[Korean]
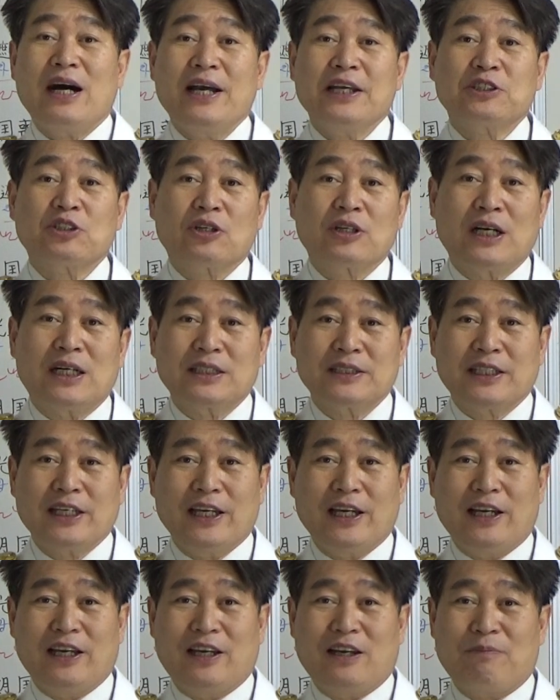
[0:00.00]
해석한
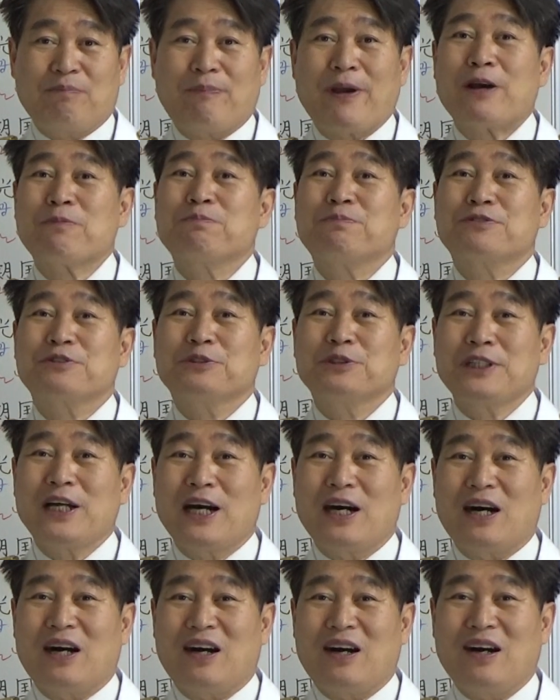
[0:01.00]
게
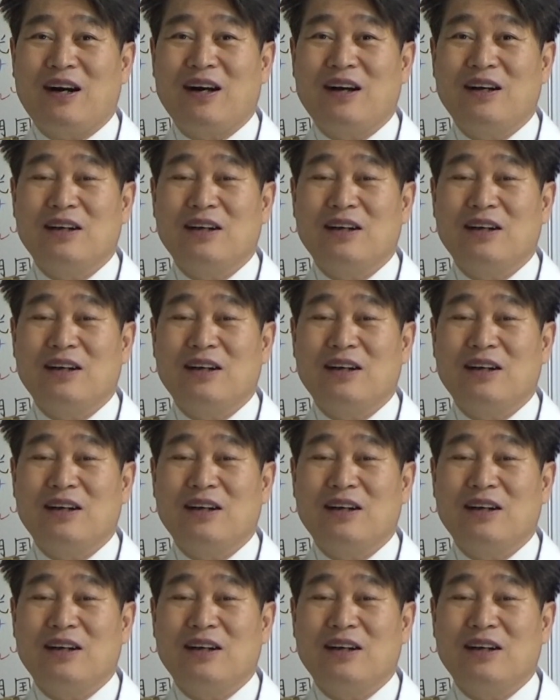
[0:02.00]
100%냐